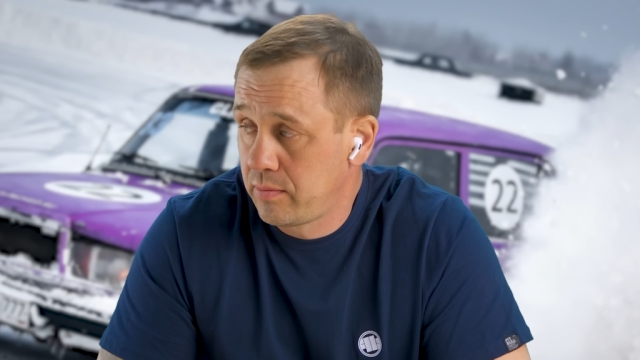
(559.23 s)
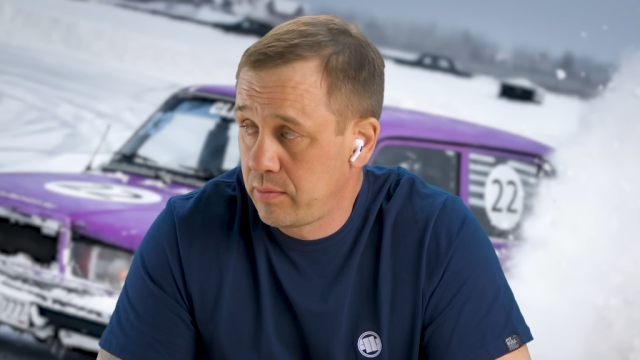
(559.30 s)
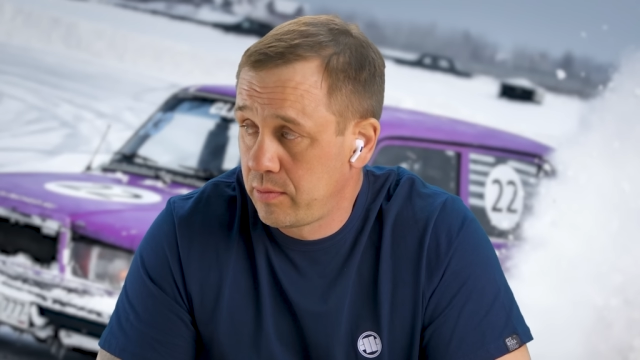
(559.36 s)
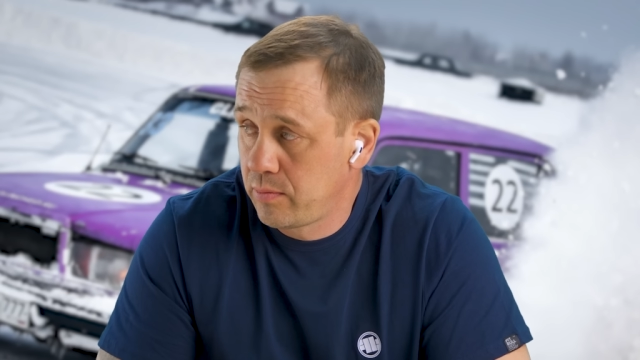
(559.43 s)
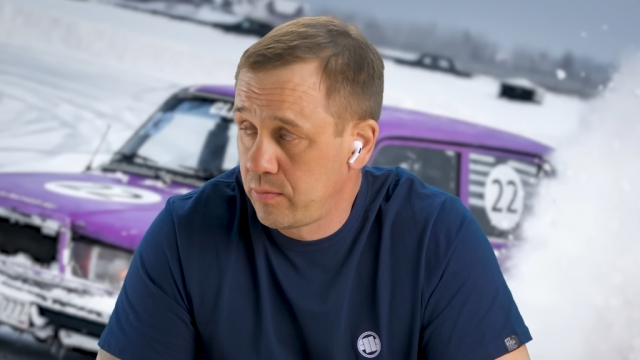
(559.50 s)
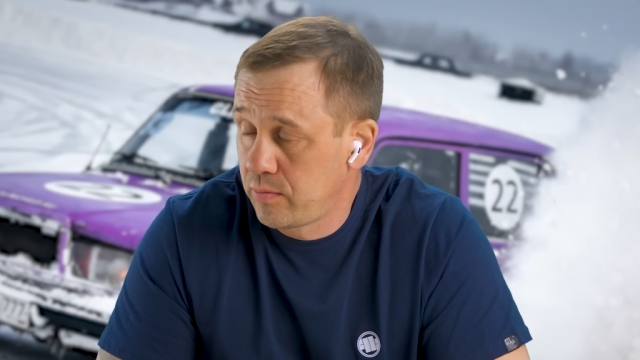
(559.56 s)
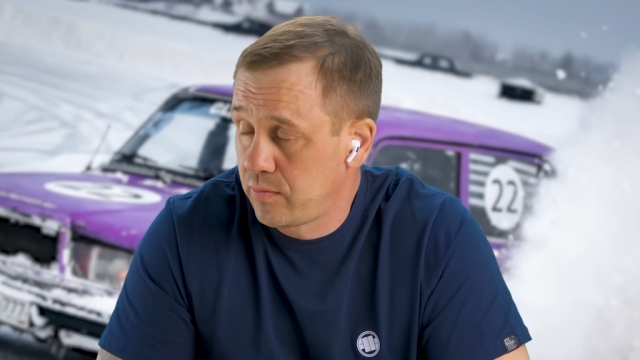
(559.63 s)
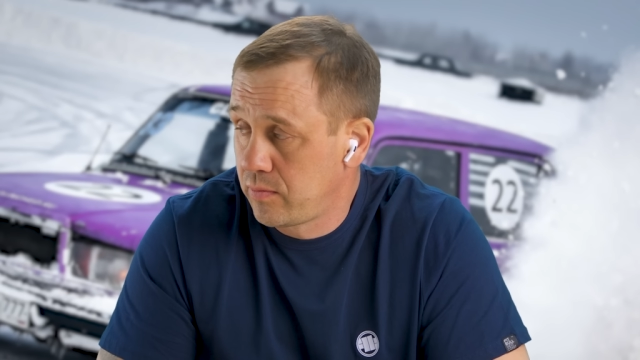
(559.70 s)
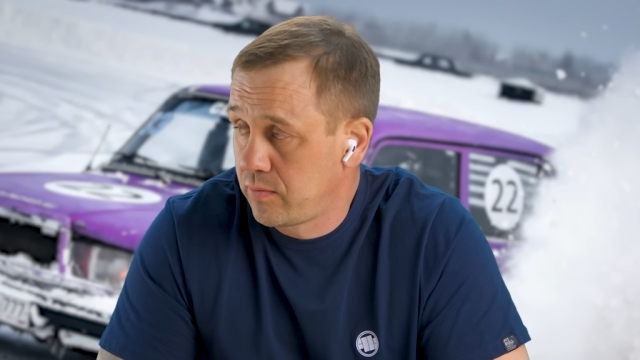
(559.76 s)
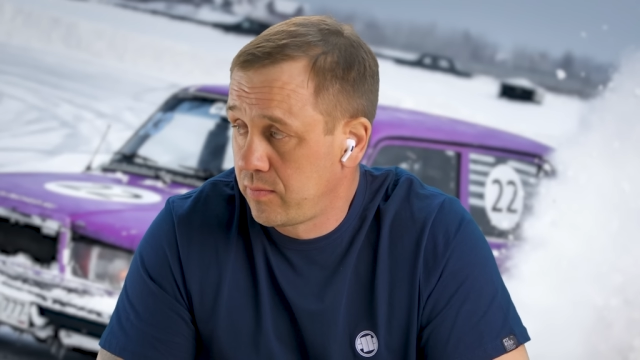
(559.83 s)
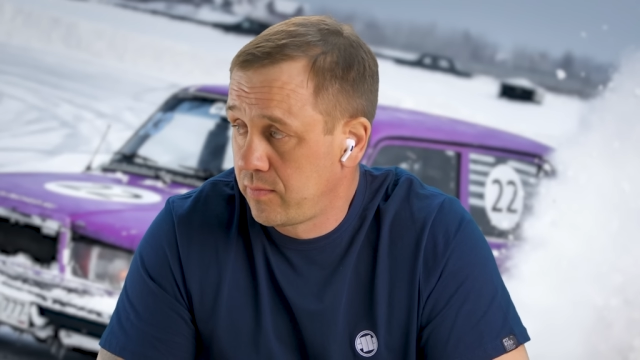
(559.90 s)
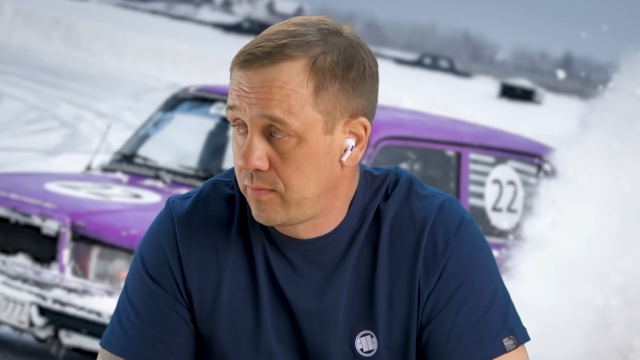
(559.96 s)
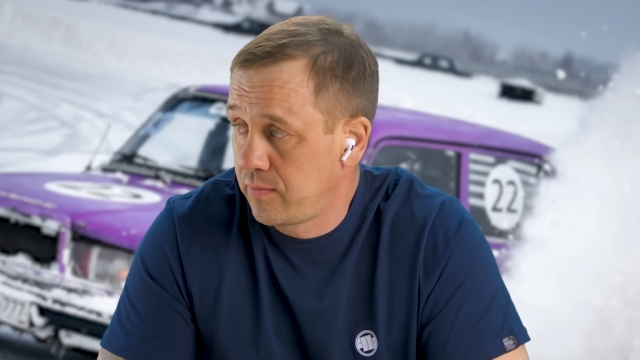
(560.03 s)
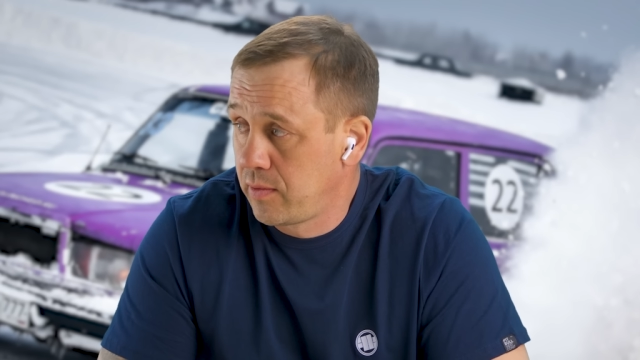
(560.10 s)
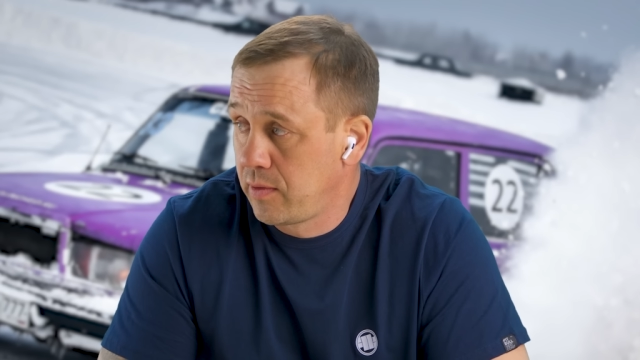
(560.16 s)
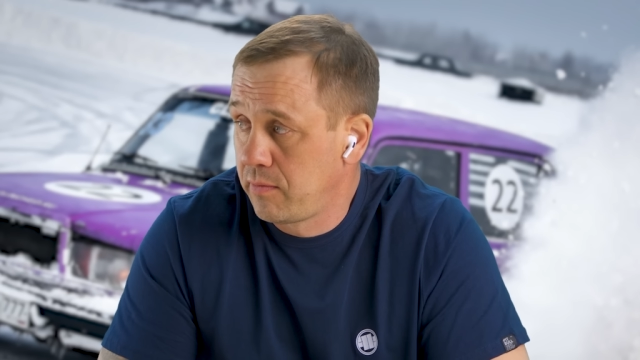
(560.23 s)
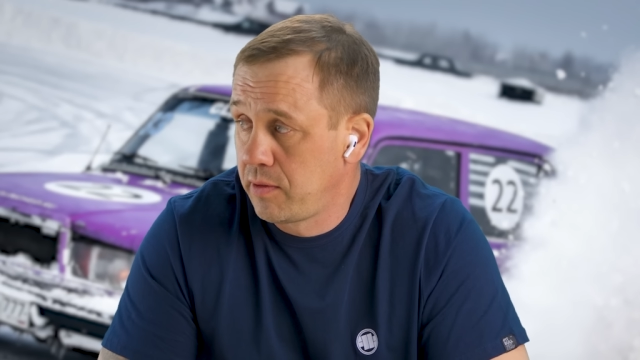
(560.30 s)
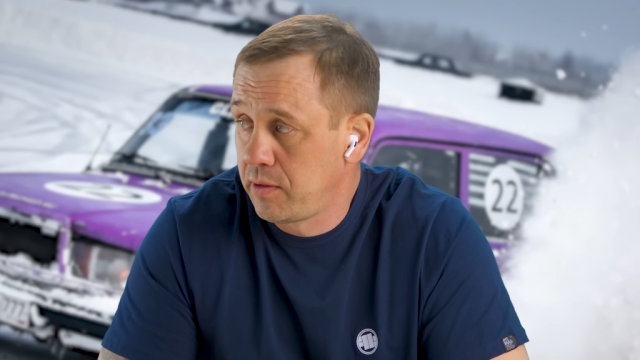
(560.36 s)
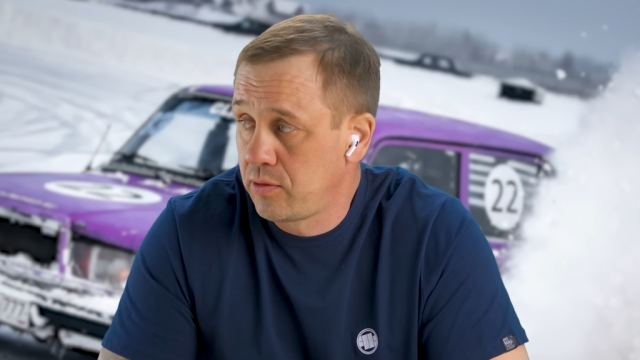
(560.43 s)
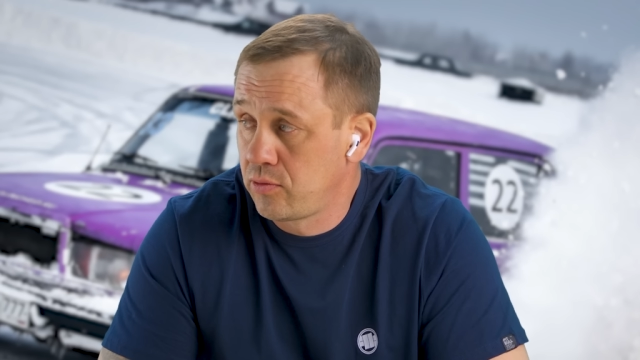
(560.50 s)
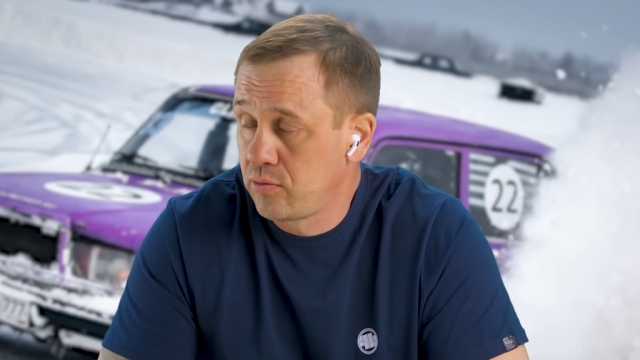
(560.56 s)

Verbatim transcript: Почему говорите,